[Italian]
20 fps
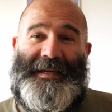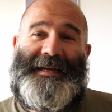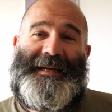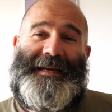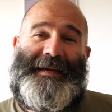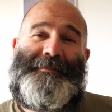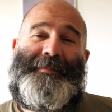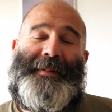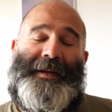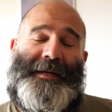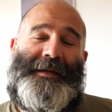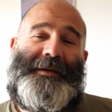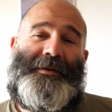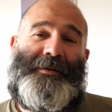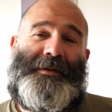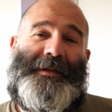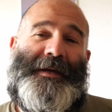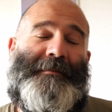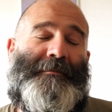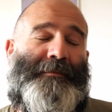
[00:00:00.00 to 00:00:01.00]
È
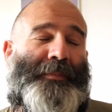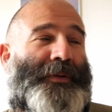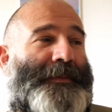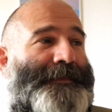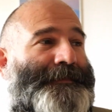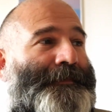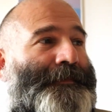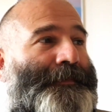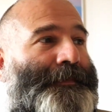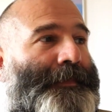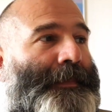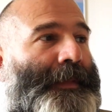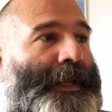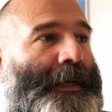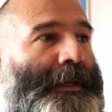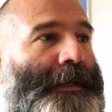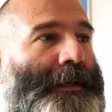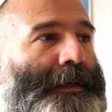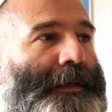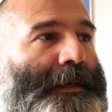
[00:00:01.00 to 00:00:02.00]
parecchio tempo.
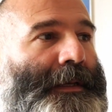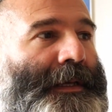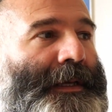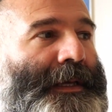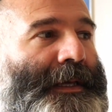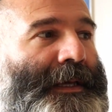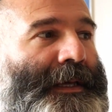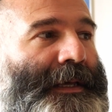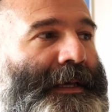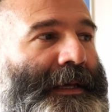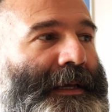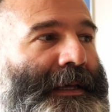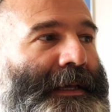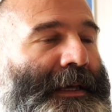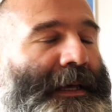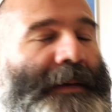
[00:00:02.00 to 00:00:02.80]
E,